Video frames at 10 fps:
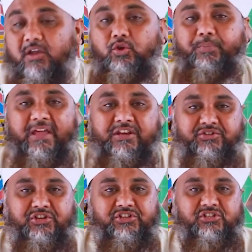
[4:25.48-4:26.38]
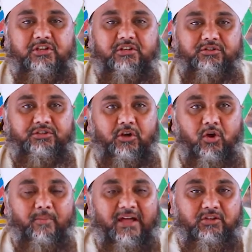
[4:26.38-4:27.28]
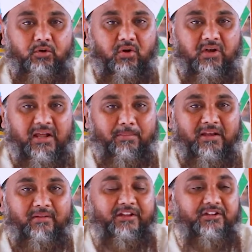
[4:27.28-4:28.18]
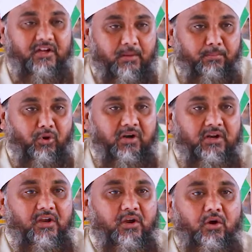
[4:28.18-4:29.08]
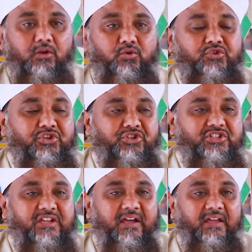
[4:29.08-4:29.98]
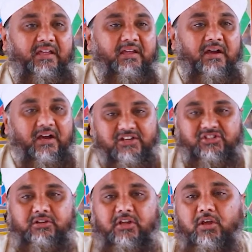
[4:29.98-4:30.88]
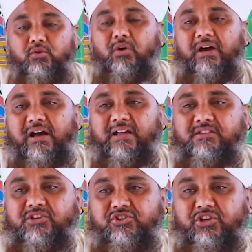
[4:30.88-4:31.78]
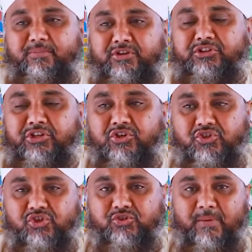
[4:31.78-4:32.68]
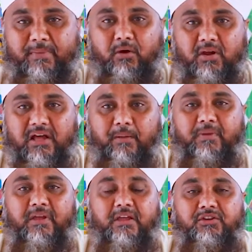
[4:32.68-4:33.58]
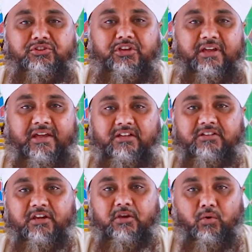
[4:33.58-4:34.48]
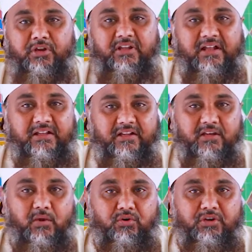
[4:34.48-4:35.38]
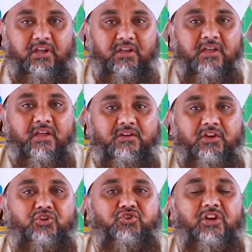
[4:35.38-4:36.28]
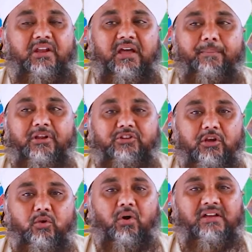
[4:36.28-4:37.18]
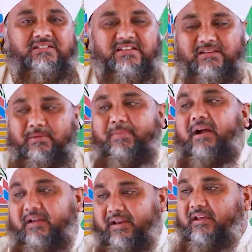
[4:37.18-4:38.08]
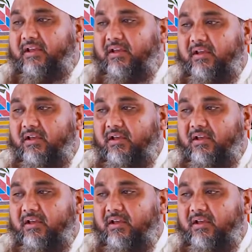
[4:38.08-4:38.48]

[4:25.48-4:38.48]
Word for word: तो पहली चीज़ दिल और बातिन को ख़राब करने वाली तकबर और दूसरी चीज़ क्या है हसद तो आज की इस तरबियती नशिस में मैं और आप ये अहद करके उठें इरादा करके उठें कि इन अपने दिल को हसद से भी पाक करेंगे